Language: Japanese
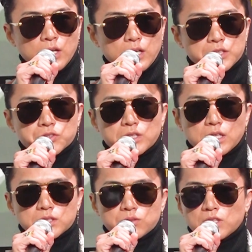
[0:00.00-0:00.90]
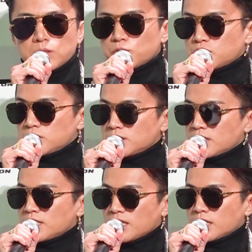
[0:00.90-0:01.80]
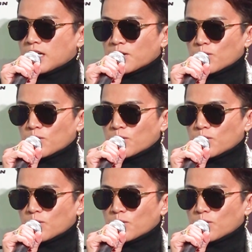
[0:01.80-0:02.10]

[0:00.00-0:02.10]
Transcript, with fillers: 何週間がすごい気持ち的に